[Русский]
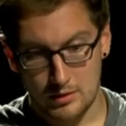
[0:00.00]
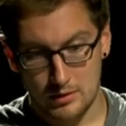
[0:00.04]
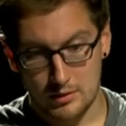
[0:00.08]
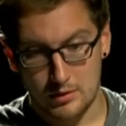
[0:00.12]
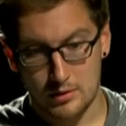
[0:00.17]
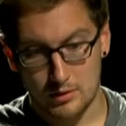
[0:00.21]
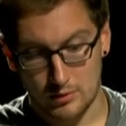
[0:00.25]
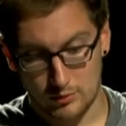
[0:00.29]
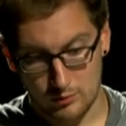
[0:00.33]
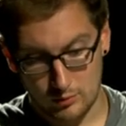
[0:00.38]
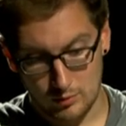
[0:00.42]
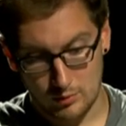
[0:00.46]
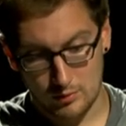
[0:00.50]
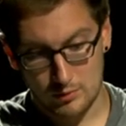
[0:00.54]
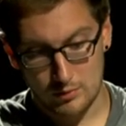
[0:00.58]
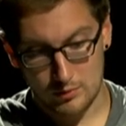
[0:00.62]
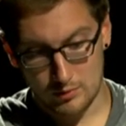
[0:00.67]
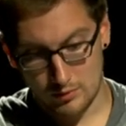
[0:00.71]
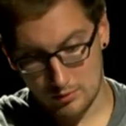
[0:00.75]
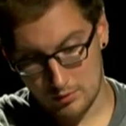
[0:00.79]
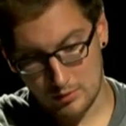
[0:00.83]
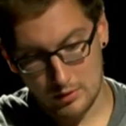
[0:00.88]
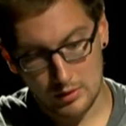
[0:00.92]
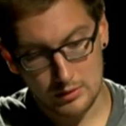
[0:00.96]
Херсон,
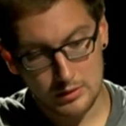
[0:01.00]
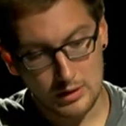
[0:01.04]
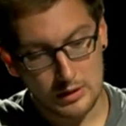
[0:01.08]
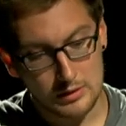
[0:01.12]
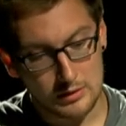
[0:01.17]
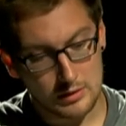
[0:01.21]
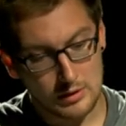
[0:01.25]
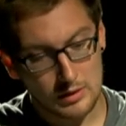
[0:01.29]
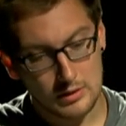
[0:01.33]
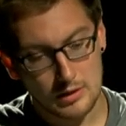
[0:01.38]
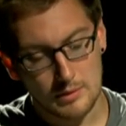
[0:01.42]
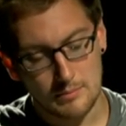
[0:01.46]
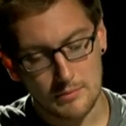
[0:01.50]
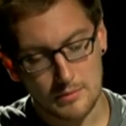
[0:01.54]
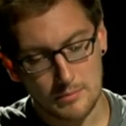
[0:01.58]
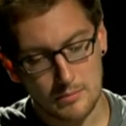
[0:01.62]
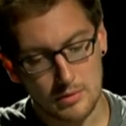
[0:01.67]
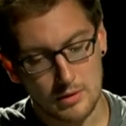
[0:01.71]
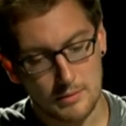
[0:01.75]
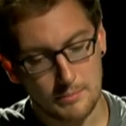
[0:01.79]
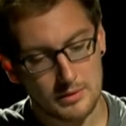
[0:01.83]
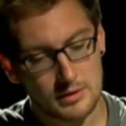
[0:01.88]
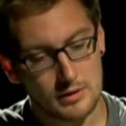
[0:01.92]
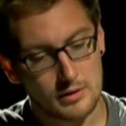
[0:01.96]
когда-то, когда мне
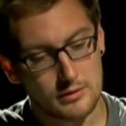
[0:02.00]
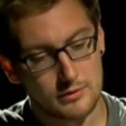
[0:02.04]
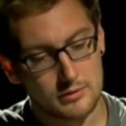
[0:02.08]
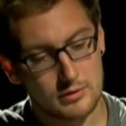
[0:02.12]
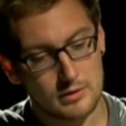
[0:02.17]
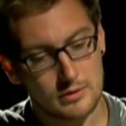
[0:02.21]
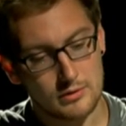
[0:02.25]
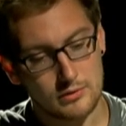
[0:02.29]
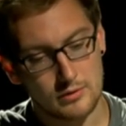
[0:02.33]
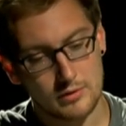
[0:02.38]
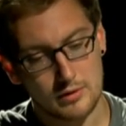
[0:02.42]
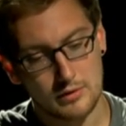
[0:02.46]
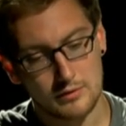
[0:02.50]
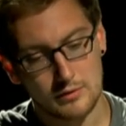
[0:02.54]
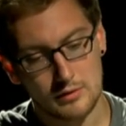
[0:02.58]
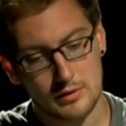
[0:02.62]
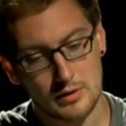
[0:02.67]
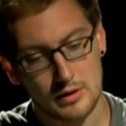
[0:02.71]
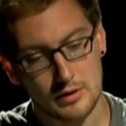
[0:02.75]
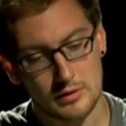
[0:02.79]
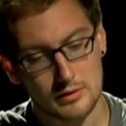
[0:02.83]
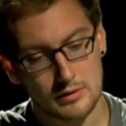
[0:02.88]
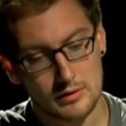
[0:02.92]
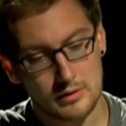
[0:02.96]
было 15 или 16
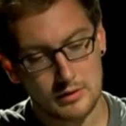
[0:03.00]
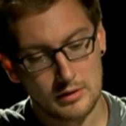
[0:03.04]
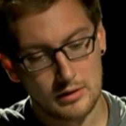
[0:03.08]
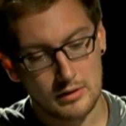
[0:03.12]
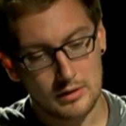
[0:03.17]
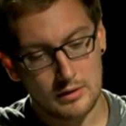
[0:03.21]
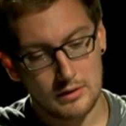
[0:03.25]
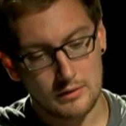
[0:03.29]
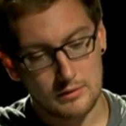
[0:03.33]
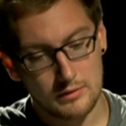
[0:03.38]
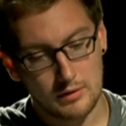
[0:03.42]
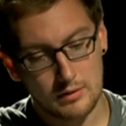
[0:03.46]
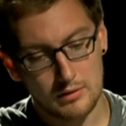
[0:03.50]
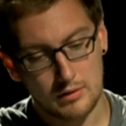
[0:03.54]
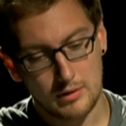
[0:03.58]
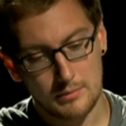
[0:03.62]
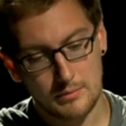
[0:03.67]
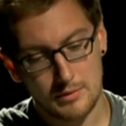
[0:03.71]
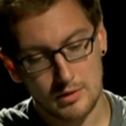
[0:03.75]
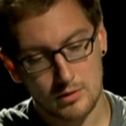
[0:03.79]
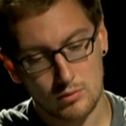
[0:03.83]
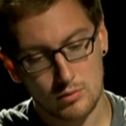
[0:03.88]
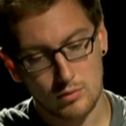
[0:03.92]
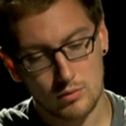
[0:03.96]
лет, стал для
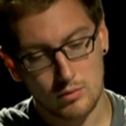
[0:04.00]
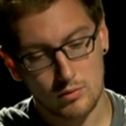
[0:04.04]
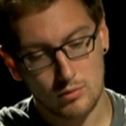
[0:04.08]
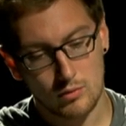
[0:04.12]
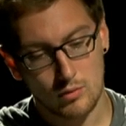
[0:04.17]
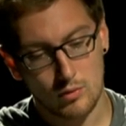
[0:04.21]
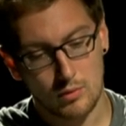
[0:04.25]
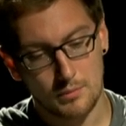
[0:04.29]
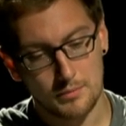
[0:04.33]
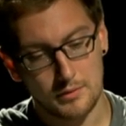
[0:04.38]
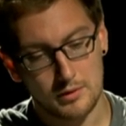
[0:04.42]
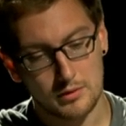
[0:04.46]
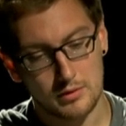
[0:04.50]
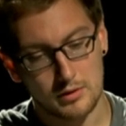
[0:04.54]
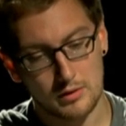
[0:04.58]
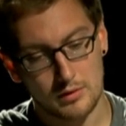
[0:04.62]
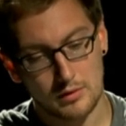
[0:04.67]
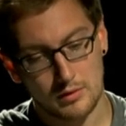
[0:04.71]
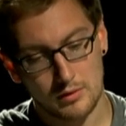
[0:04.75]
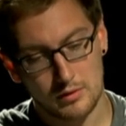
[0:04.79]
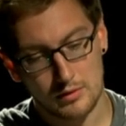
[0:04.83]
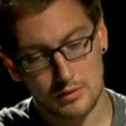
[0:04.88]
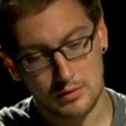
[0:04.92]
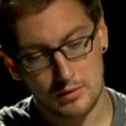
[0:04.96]
меня такой комнатой,
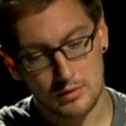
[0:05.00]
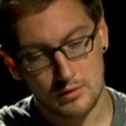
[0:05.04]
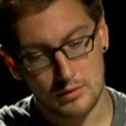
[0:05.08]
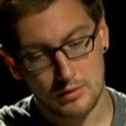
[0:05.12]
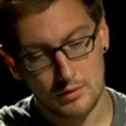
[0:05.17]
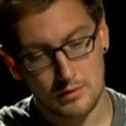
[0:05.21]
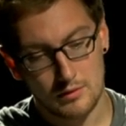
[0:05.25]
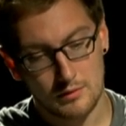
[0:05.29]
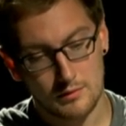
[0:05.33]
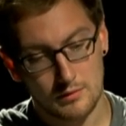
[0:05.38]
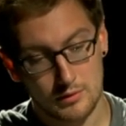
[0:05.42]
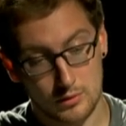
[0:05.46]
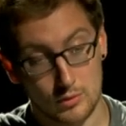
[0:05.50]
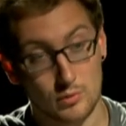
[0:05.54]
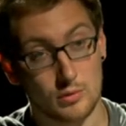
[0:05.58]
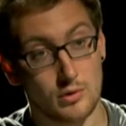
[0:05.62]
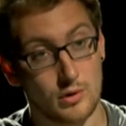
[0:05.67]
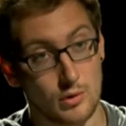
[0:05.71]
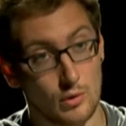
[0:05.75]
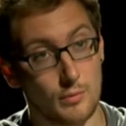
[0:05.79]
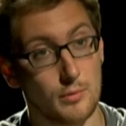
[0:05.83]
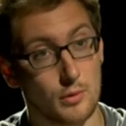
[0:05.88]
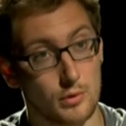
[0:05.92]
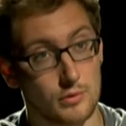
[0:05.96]
в
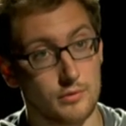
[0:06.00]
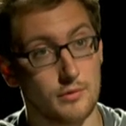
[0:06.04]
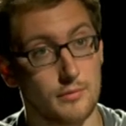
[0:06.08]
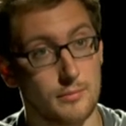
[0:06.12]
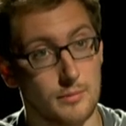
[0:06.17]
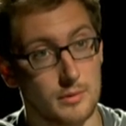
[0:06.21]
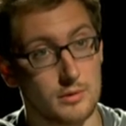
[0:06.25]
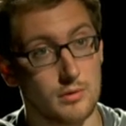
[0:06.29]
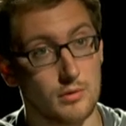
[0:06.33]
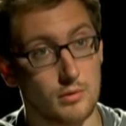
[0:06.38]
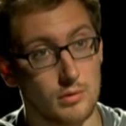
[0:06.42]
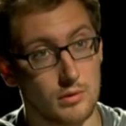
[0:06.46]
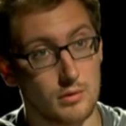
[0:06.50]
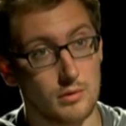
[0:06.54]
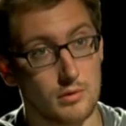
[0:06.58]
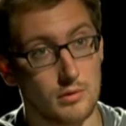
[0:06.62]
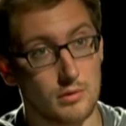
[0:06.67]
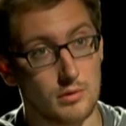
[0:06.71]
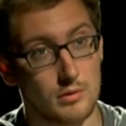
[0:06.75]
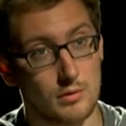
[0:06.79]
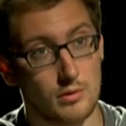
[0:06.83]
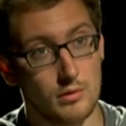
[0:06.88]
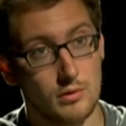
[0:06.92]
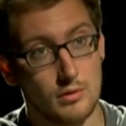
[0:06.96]
которой я уперся в потолок.
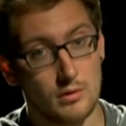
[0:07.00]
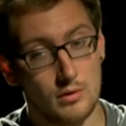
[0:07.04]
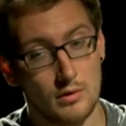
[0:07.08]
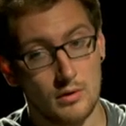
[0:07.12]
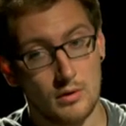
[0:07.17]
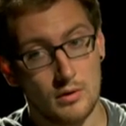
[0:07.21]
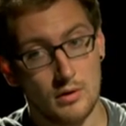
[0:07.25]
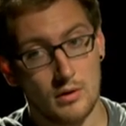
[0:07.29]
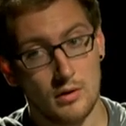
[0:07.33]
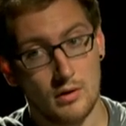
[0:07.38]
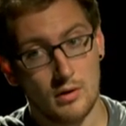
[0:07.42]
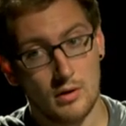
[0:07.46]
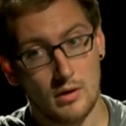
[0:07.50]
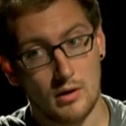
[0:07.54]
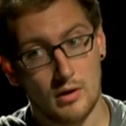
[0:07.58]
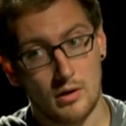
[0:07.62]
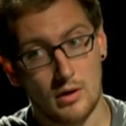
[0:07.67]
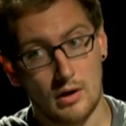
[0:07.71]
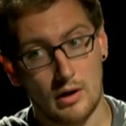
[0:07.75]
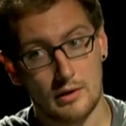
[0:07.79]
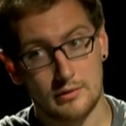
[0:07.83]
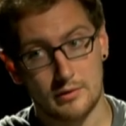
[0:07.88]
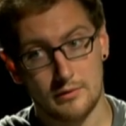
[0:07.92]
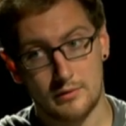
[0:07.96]

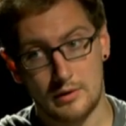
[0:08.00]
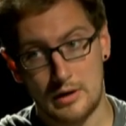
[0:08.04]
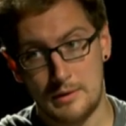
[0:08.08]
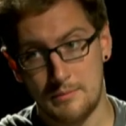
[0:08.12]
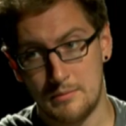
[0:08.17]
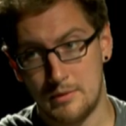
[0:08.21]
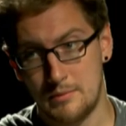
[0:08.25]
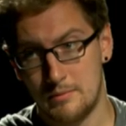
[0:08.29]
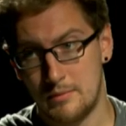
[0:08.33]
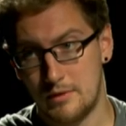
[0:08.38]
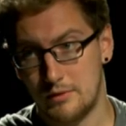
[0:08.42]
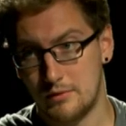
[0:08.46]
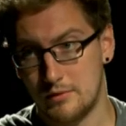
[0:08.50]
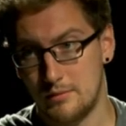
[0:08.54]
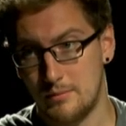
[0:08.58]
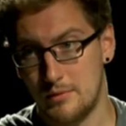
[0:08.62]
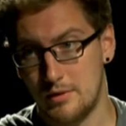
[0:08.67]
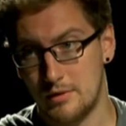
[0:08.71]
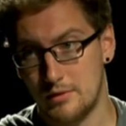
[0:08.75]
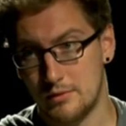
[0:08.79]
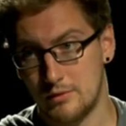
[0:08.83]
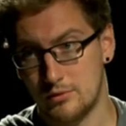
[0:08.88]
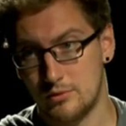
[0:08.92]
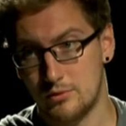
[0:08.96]
А со временем я
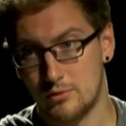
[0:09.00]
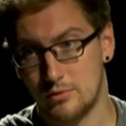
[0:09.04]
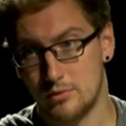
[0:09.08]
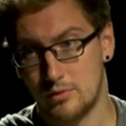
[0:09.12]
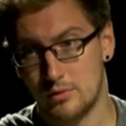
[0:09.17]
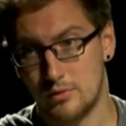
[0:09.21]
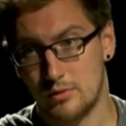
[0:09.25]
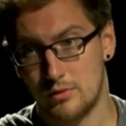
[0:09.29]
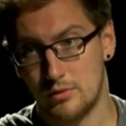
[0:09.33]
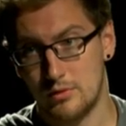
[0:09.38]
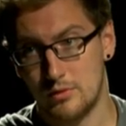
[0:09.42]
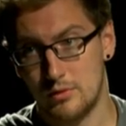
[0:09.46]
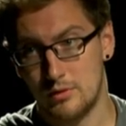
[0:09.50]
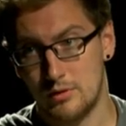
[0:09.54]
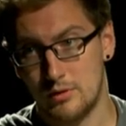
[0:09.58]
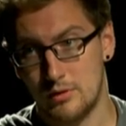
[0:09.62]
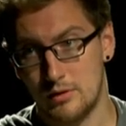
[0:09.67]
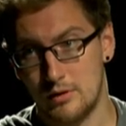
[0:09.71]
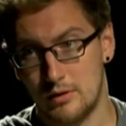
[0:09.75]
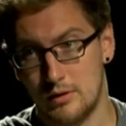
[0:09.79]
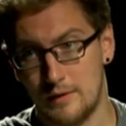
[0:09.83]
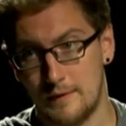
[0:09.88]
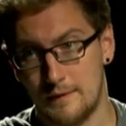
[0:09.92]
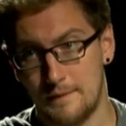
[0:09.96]
заметил, что
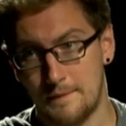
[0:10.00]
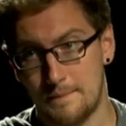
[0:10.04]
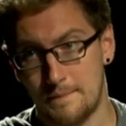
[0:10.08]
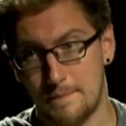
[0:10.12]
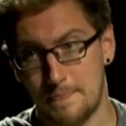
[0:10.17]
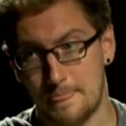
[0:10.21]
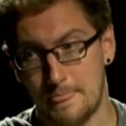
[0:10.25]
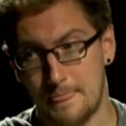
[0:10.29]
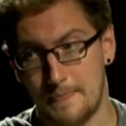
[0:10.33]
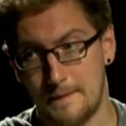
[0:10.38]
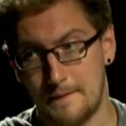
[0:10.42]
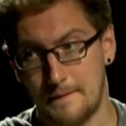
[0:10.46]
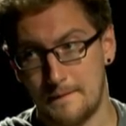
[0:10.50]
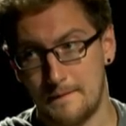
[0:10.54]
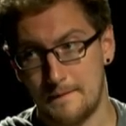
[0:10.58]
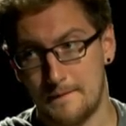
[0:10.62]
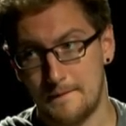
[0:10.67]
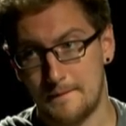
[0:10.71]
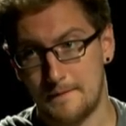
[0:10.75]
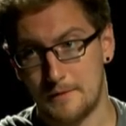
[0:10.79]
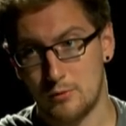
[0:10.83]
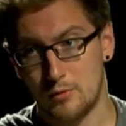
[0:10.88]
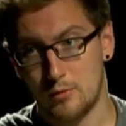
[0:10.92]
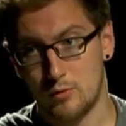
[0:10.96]

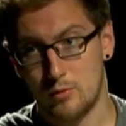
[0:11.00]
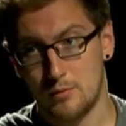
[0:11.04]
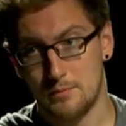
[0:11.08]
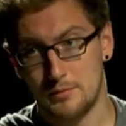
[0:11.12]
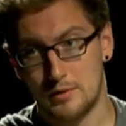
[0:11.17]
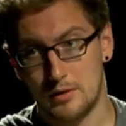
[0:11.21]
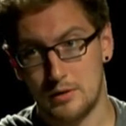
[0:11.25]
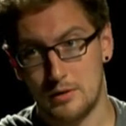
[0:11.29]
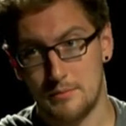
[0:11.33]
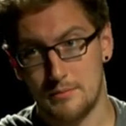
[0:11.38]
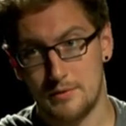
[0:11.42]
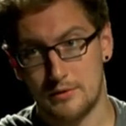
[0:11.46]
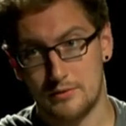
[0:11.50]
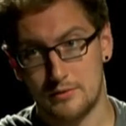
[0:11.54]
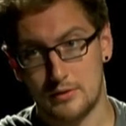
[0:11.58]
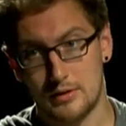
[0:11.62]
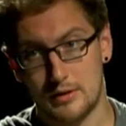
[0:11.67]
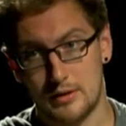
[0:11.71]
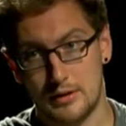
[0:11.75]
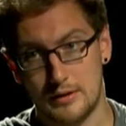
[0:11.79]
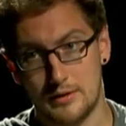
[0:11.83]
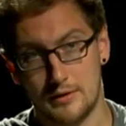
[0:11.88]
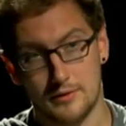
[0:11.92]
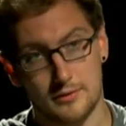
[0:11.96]
э, такой комнатой для меня
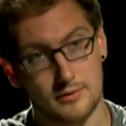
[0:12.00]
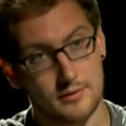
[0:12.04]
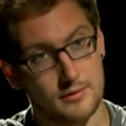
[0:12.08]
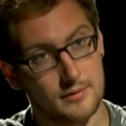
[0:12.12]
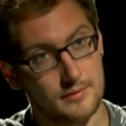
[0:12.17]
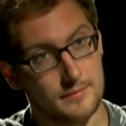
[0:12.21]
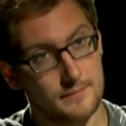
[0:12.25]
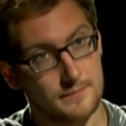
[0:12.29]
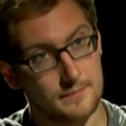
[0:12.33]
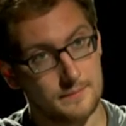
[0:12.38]
стала Одесса.